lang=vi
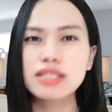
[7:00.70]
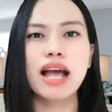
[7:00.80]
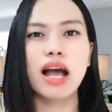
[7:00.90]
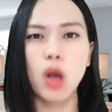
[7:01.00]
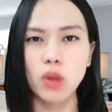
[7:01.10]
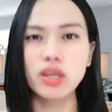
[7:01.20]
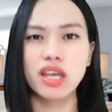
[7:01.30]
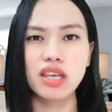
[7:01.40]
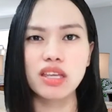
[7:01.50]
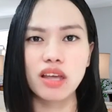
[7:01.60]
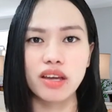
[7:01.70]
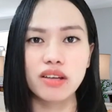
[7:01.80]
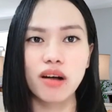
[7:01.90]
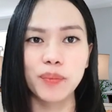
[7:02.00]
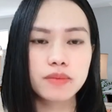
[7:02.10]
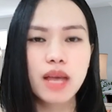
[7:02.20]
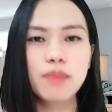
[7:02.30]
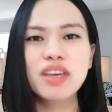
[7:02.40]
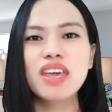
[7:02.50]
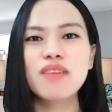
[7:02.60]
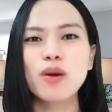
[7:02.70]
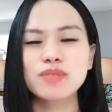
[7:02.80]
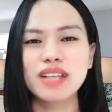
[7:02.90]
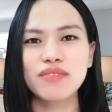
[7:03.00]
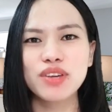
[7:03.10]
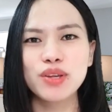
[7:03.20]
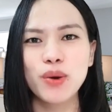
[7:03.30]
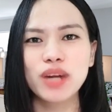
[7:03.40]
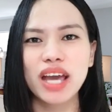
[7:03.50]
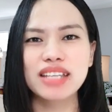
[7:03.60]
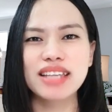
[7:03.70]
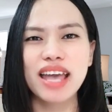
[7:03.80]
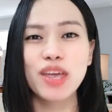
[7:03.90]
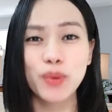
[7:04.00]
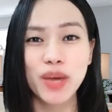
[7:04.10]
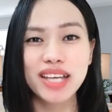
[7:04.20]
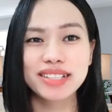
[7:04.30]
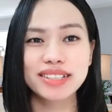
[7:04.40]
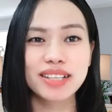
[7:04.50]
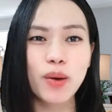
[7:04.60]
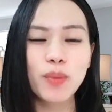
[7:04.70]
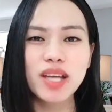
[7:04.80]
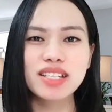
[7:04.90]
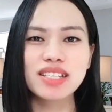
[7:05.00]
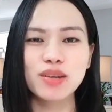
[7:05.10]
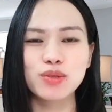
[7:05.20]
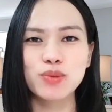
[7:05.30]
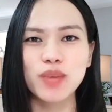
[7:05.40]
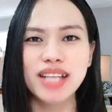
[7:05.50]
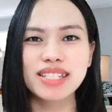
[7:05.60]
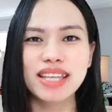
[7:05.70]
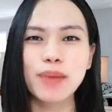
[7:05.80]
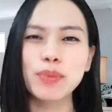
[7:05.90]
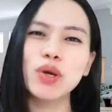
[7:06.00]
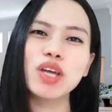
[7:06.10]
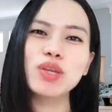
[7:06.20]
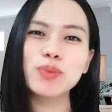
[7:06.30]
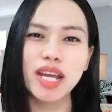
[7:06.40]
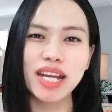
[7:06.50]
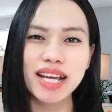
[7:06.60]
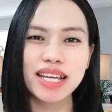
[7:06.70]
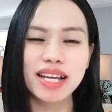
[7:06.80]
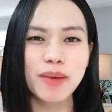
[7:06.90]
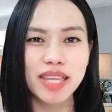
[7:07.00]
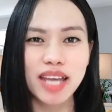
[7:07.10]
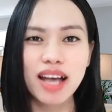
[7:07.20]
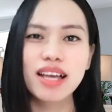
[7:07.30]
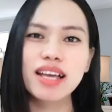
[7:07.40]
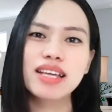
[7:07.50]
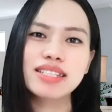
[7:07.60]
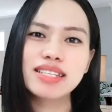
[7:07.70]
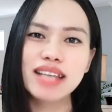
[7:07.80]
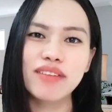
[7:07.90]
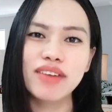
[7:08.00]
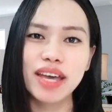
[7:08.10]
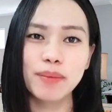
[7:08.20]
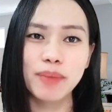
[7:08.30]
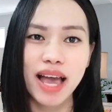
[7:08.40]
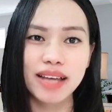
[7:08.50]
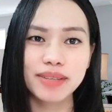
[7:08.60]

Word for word: sàng có thể nhìn thấy được. Mình hy vọng rằng video này sẽ hữu ích. Hôm nay chương trình của chúng ta sẽ tạm thời kết thúc tại đây các bạn nhé. Xin chào và hẹn gặp lại.